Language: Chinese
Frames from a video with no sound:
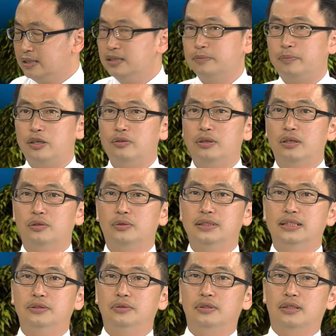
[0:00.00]
包括很多
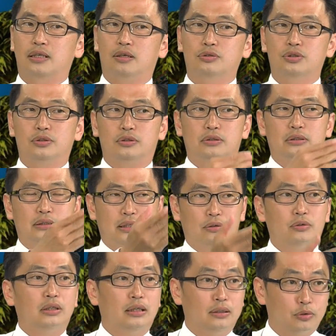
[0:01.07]
期货的高手老
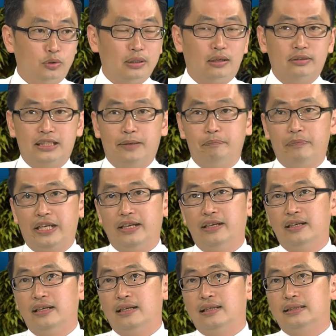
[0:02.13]
很多老前辈。
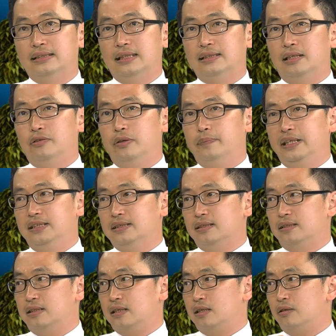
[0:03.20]
常常会被这
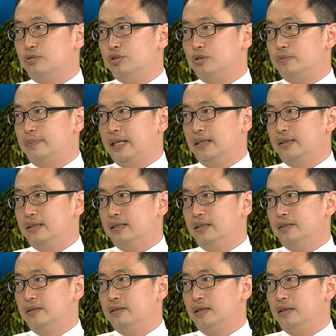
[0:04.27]
个高手盘给
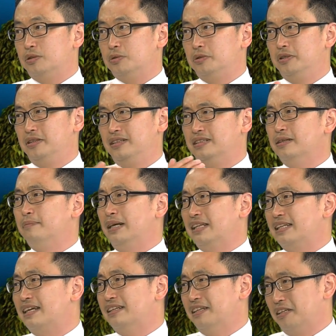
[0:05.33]
啊，做成一些蛮
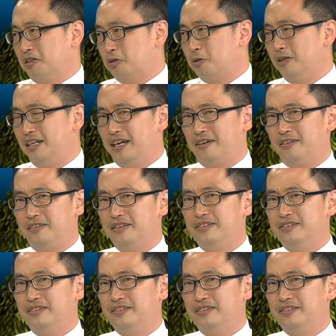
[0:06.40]
大的一个困扰因为